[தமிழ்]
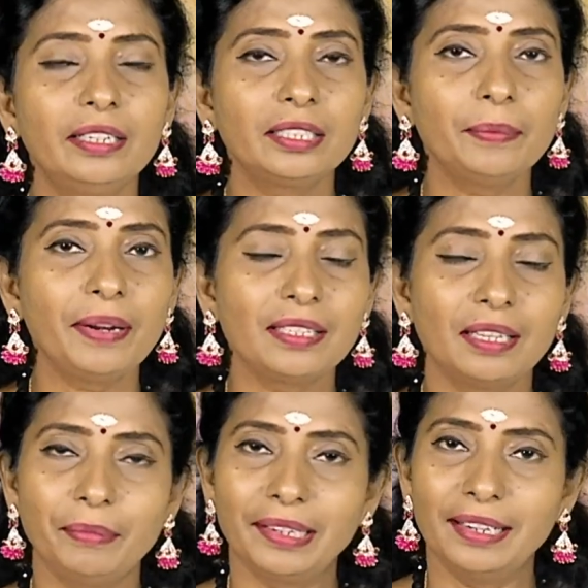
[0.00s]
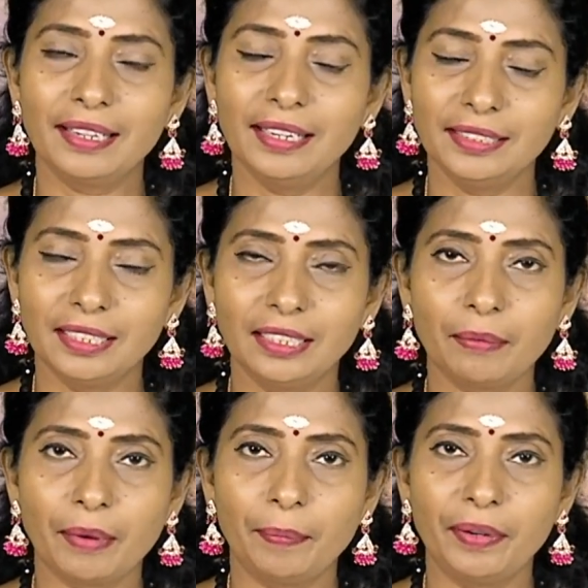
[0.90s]
ரிஷபராசி அன்பர்களுக்கு இன்றைய
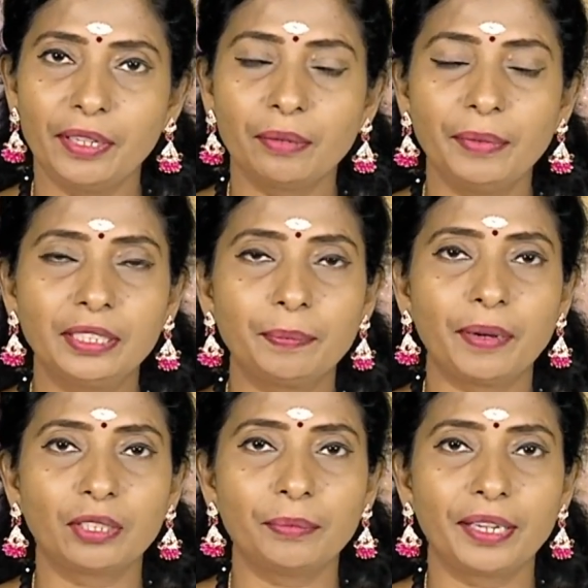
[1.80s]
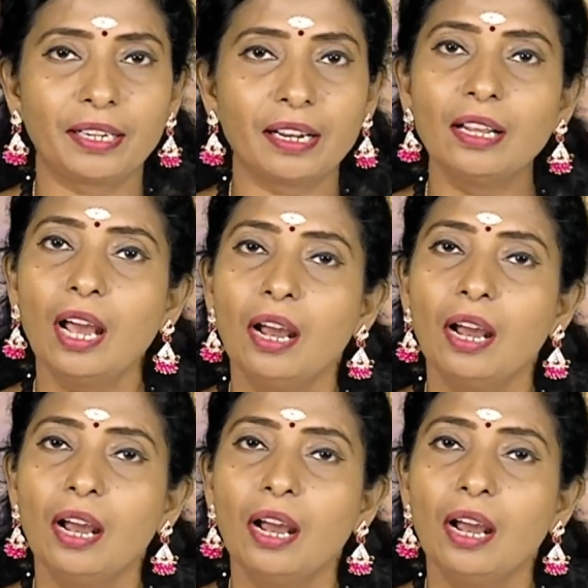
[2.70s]
தினம் எப்படி இருக்கும் என்று பார்த்தோமேயானால்